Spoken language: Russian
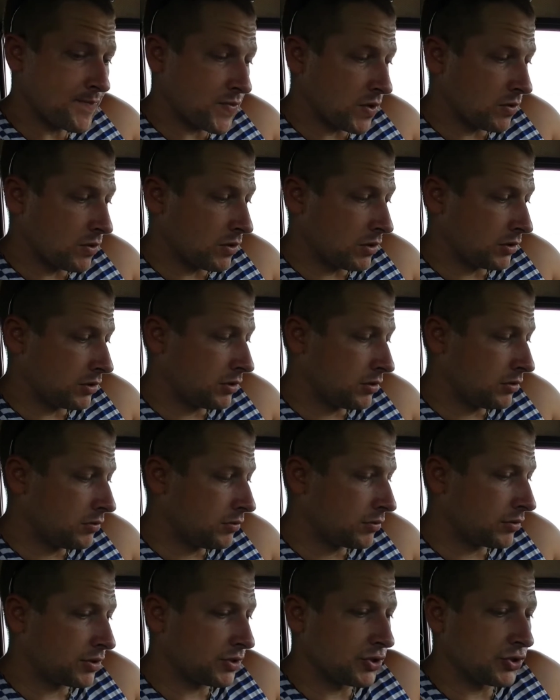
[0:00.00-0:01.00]
Вот.
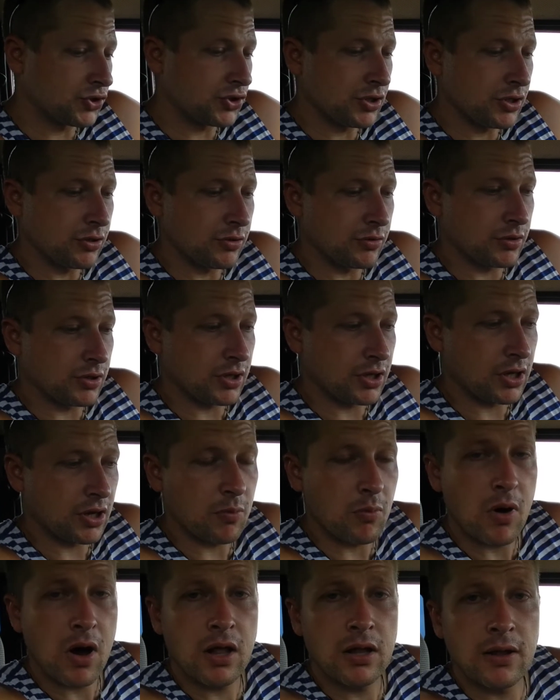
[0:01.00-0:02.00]
Ну, к сожалению,
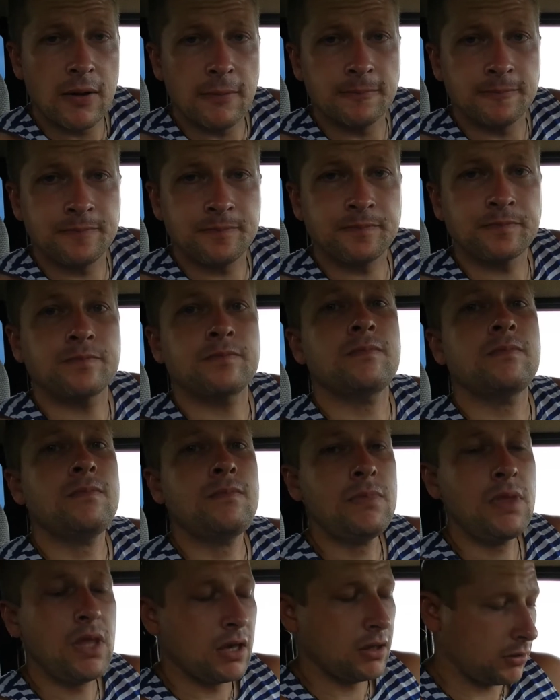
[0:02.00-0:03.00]
таких мало.
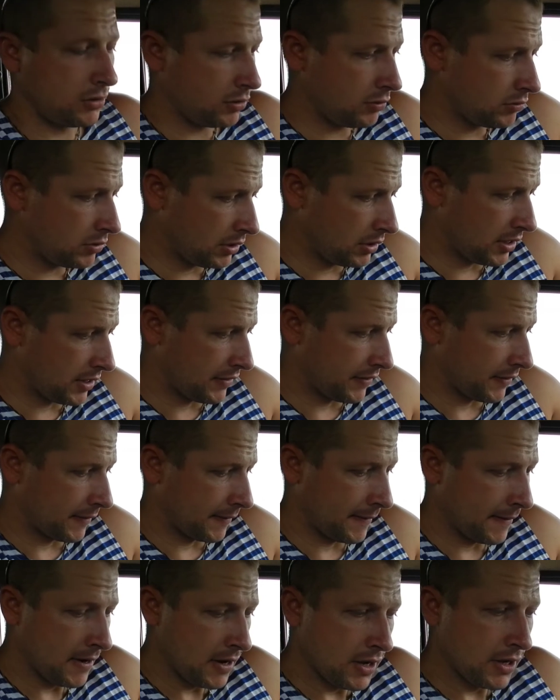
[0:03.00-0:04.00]
Ну да ладно.
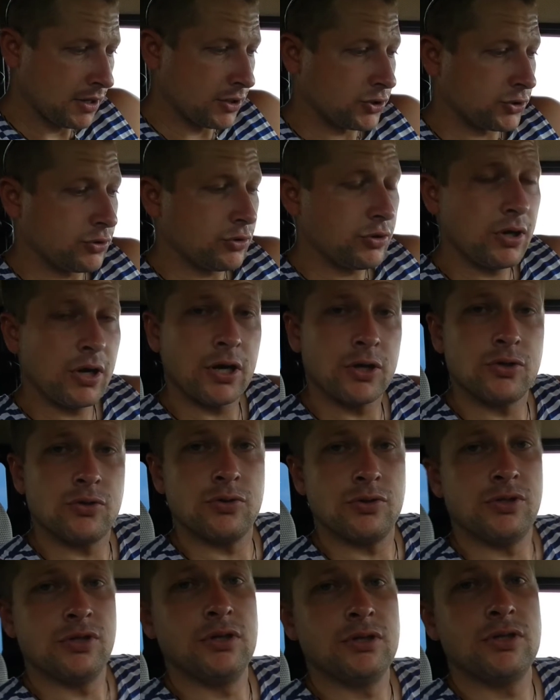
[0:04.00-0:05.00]
Что я хочу
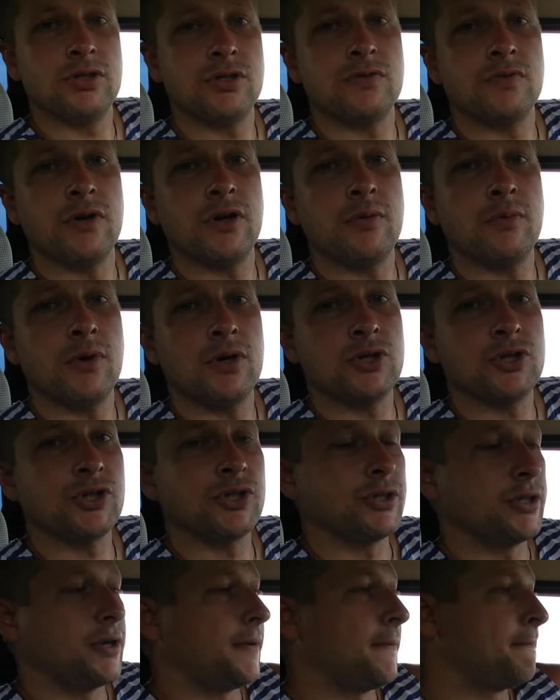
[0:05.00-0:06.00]
сделать со своей
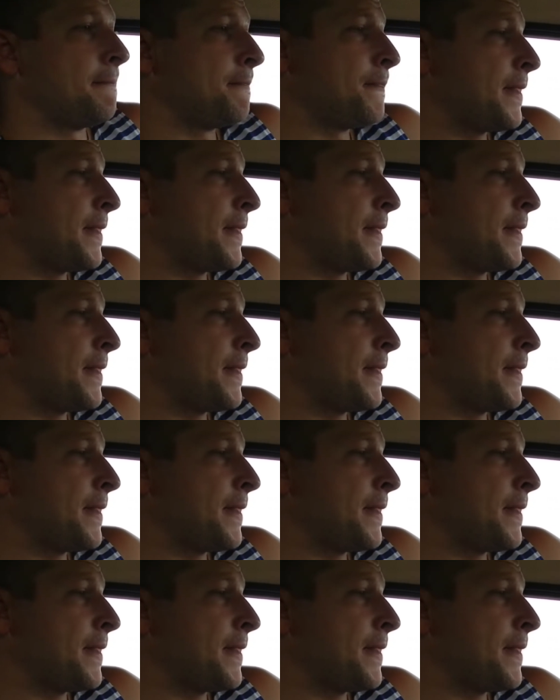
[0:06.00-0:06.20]
машиной?